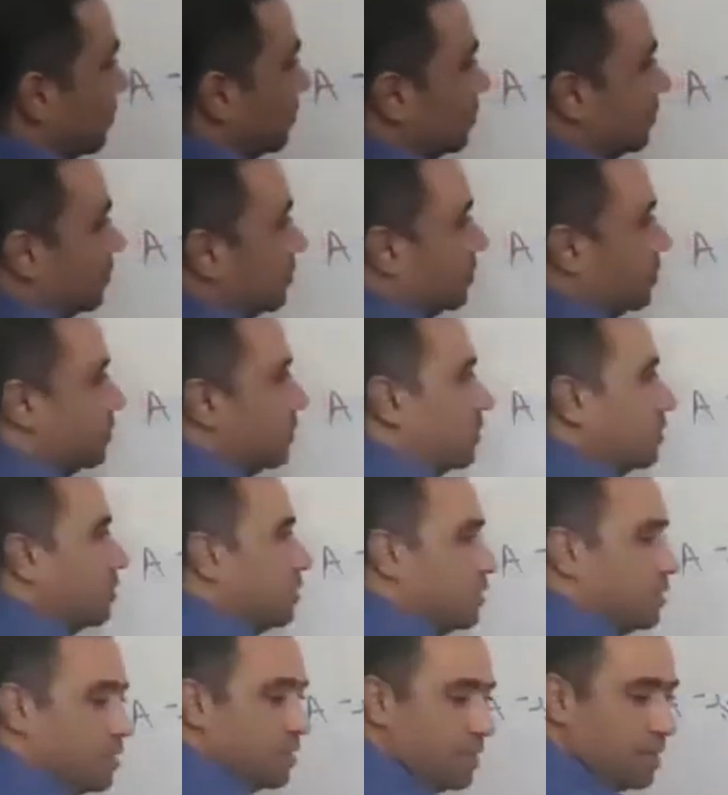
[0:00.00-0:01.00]
الجذب
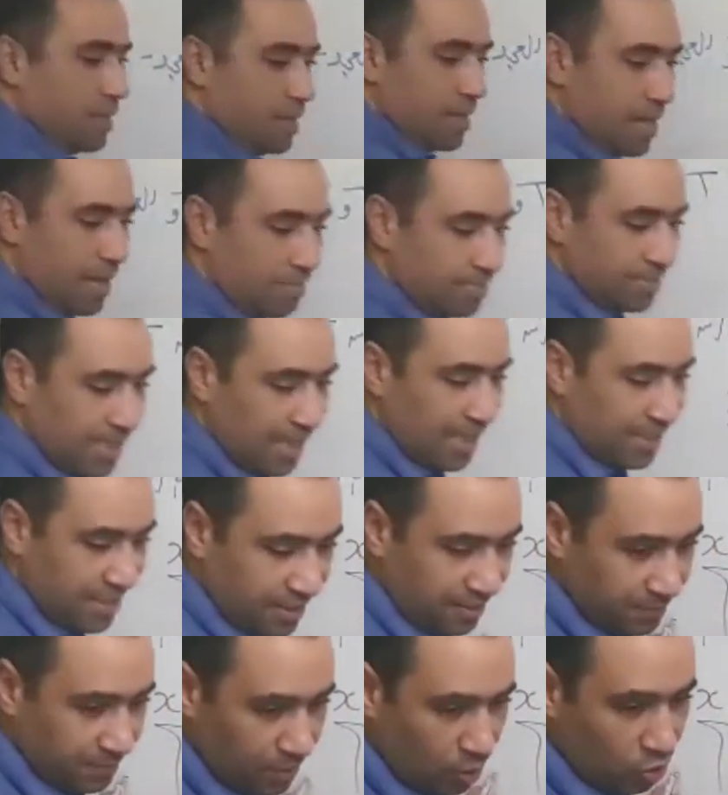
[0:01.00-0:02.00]
العام امسح دي
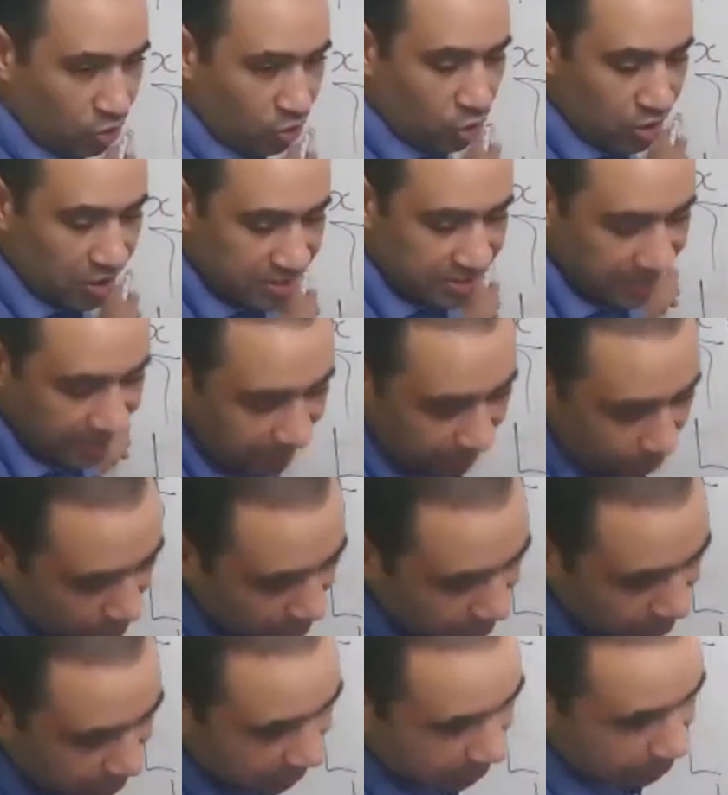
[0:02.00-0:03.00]
خد خد سكرين خد أوه.
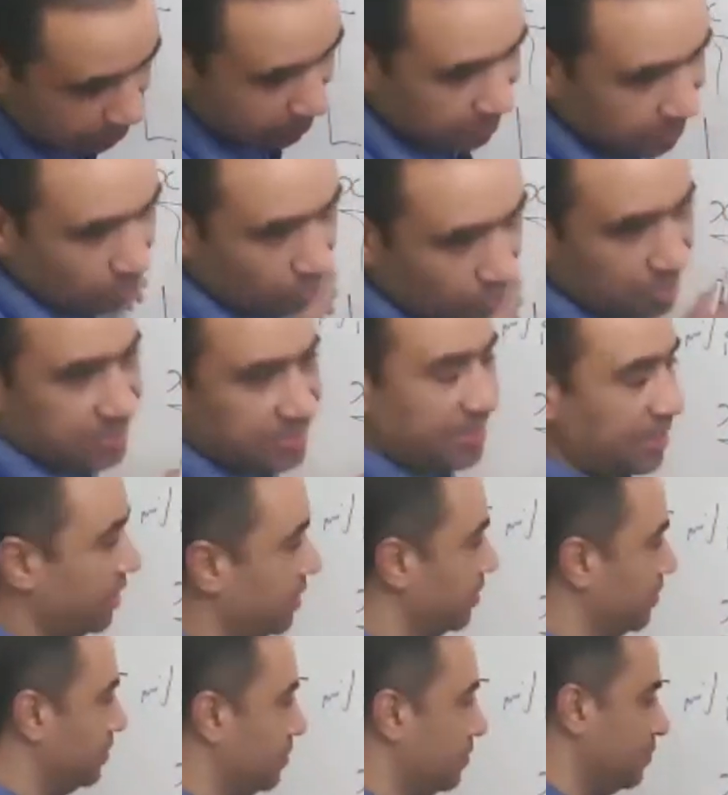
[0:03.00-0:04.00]
سكرين دي خد
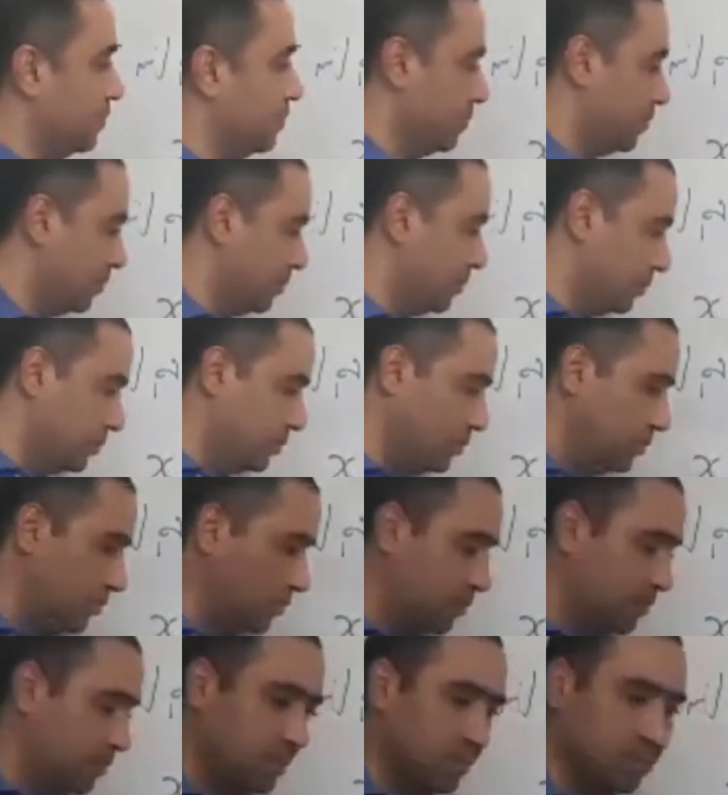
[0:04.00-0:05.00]
سكرين دي
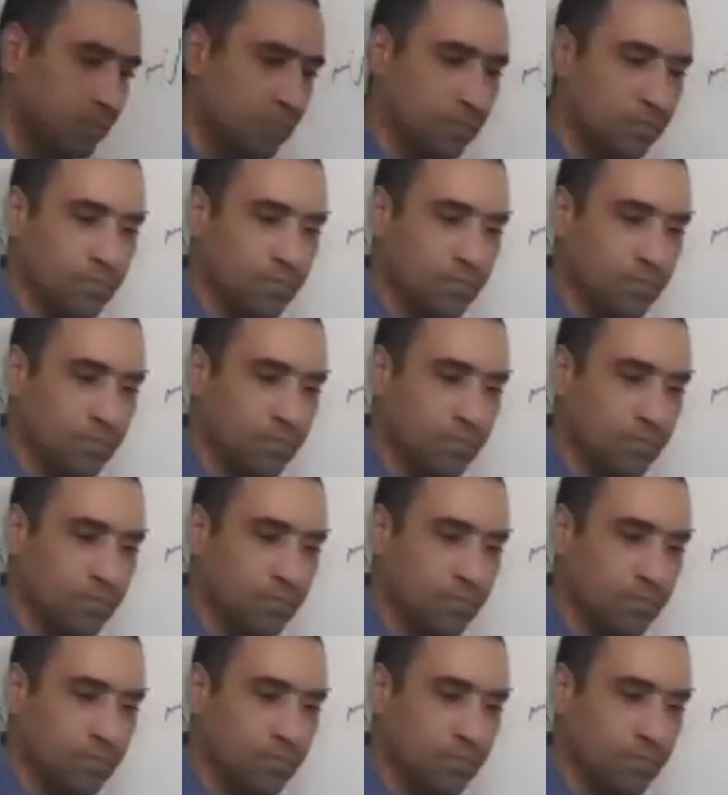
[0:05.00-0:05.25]
واحده